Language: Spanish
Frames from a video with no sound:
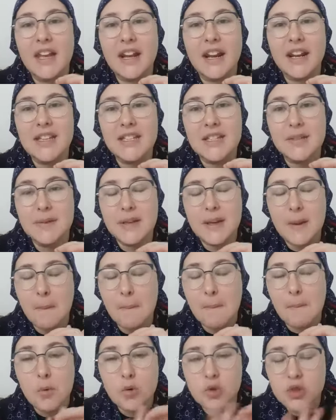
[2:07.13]
Recibí
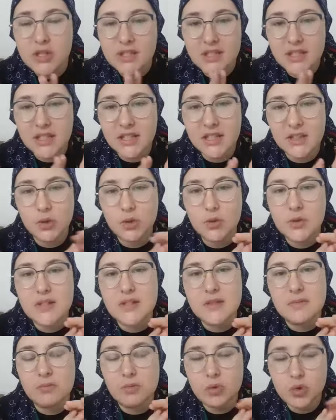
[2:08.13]
muchas inquietudes
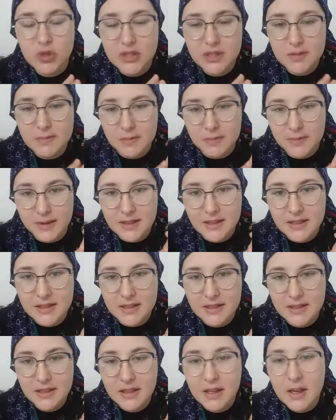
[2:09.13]
de muchas
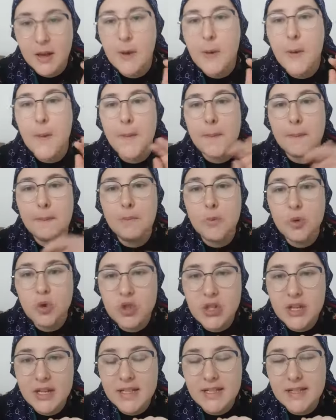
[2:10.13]
mamás
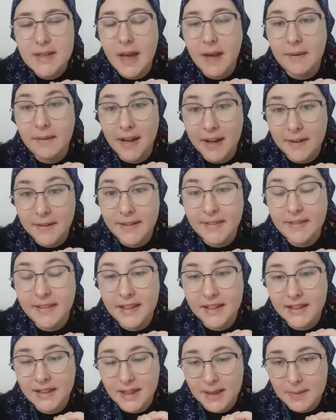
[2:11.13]
muchas hablaban
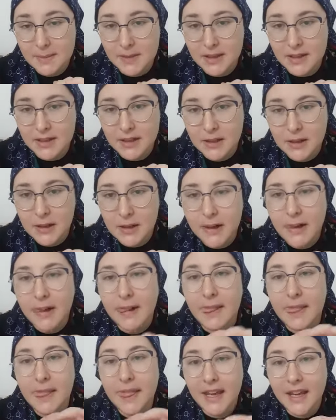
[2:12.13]
del tema
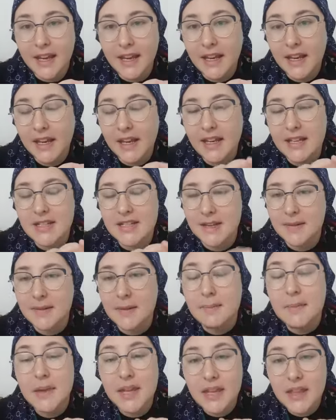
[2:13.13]
de que les daba
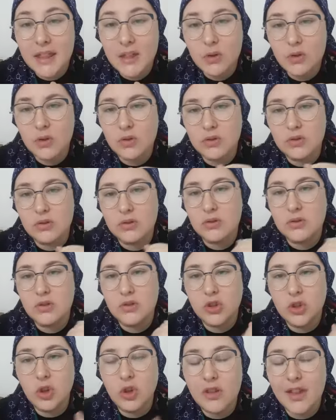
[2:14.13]
miedo
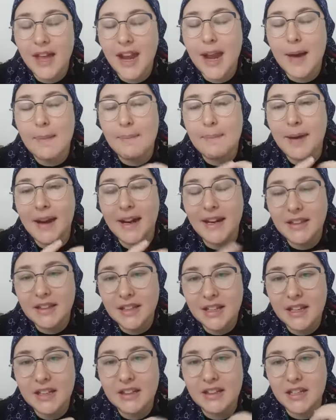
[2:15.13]
toda la
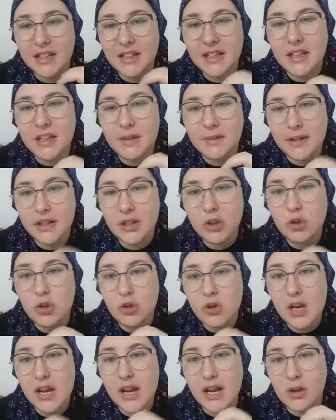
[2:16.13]
parte que tiene que ver
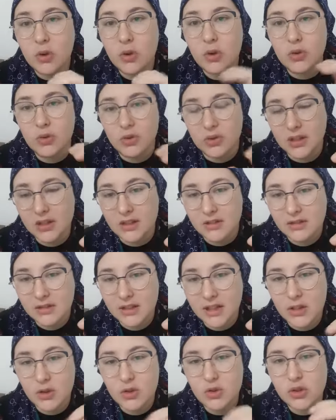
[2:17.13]
con la corona,
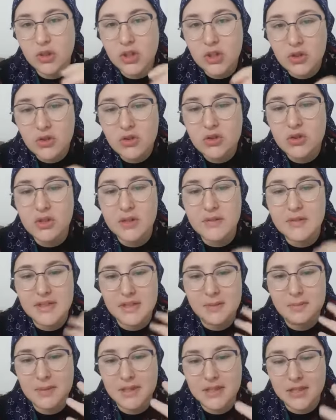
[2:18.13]
que los niños otra vez
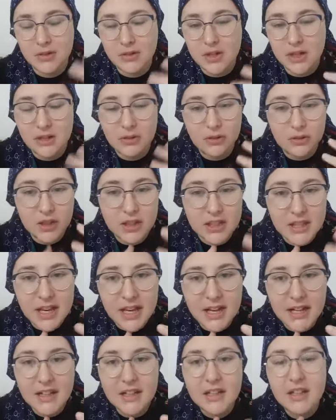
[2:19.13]
empezaron a
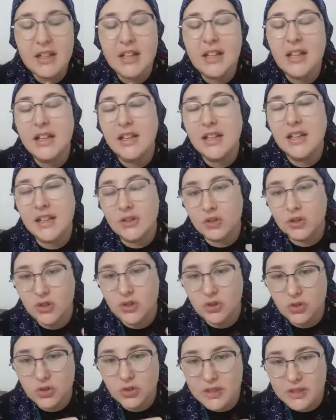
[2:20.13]
contagiar y que los
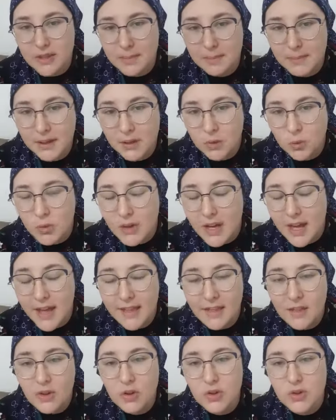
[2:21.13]
niños no están
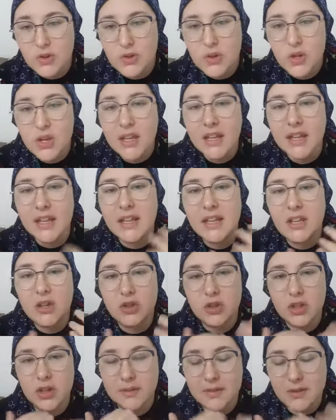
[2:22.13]
vacunados y que
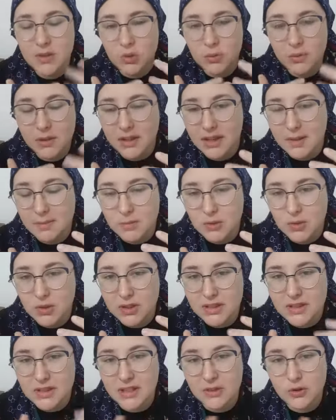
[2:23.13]
otra vez tuviéramos
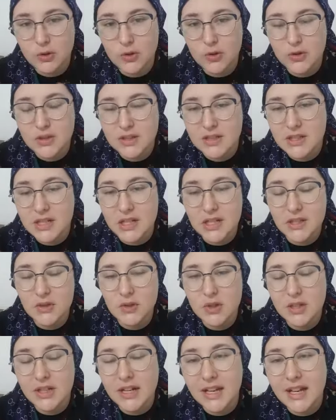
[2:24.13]
que estar todos
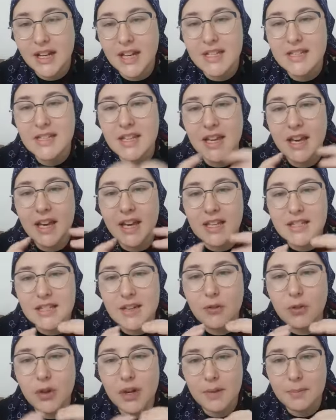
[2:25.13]
encerrados en la casa.
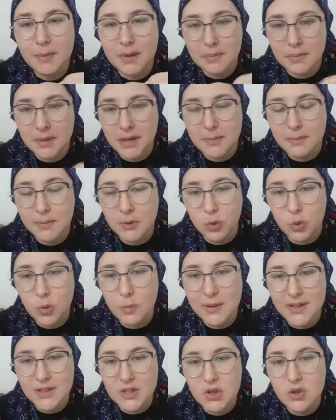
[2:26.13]
Esa fue la primera
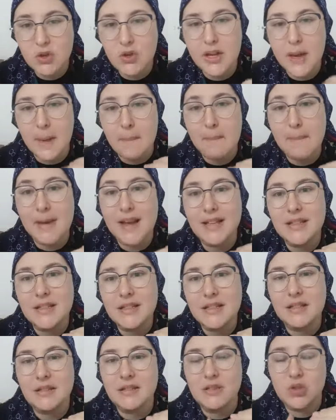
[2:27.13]
preocupación que
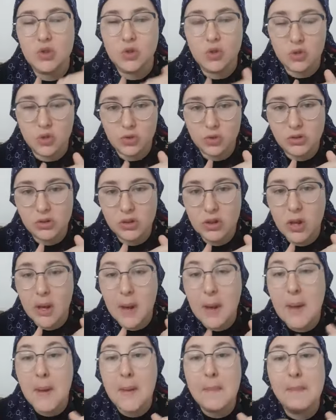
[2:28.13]
más sonó,
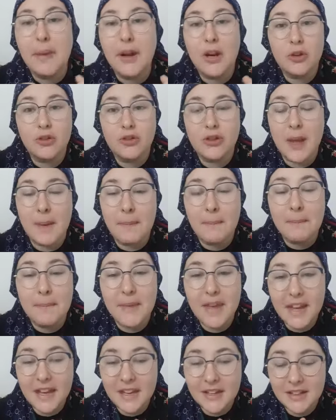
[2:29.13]
pero
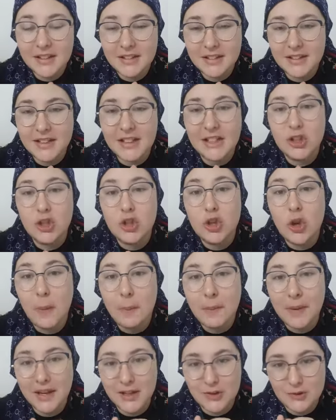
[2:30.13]
también, y no
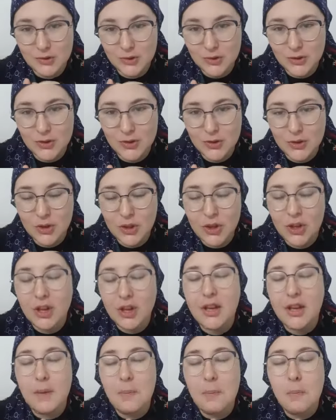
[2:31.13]
menos,
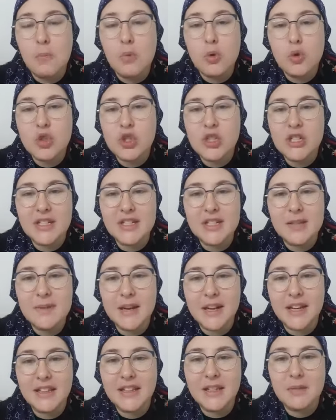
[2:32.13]

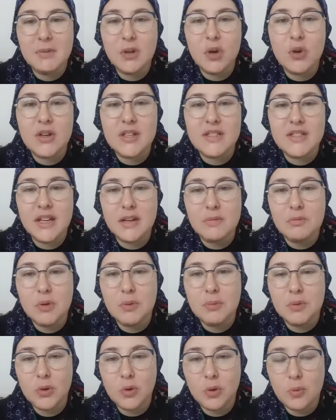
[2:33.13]
Muchísima gente me dijo que estaba muy
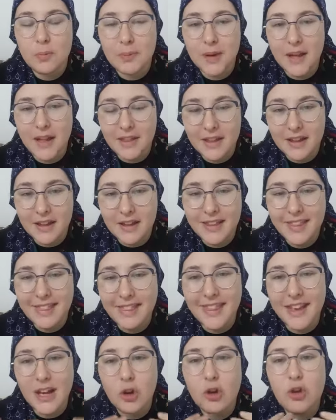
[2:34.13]
preocupada
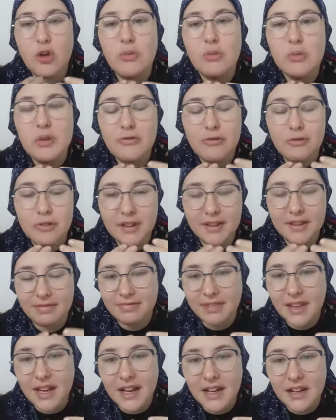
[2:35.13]
de cómo
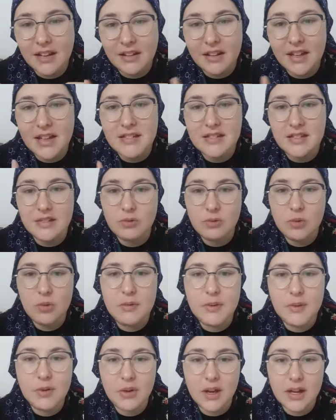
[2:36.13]
enfrentar este
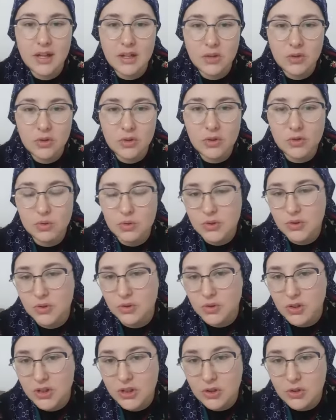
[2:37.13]
nuevo año con
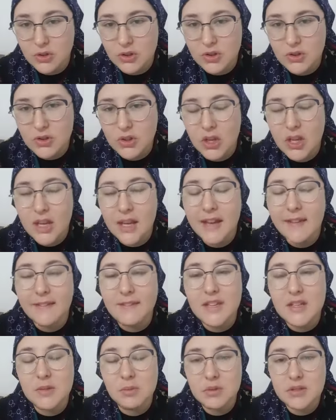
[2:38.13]
nuestros hijos
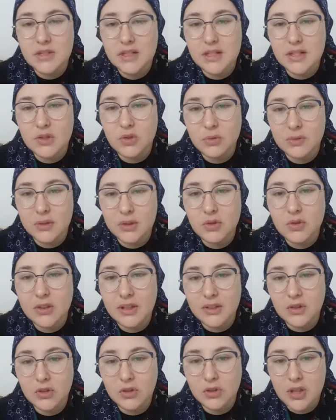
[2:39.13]
después de que estuvieron
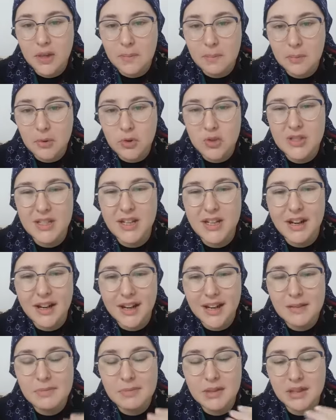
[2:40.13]
tanto tiempo sin
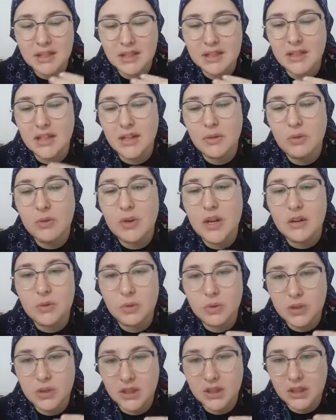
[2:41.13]
realmente tener una
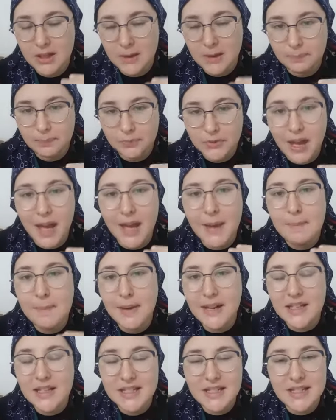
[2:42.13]
rutina. Hay
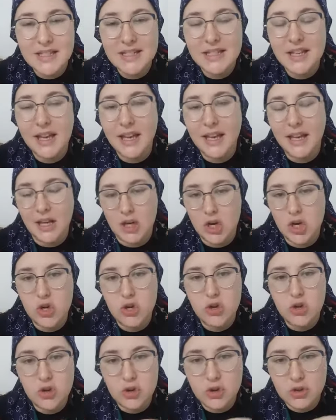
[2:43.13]
países que
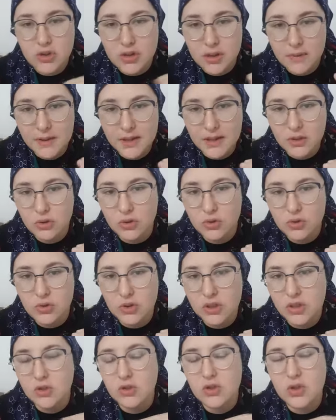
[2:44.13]
no se vieron los
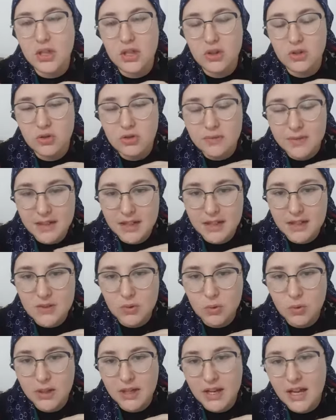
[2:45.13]
niños, que no iban a la
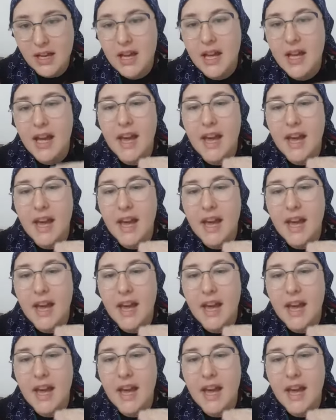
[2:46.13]
escuela.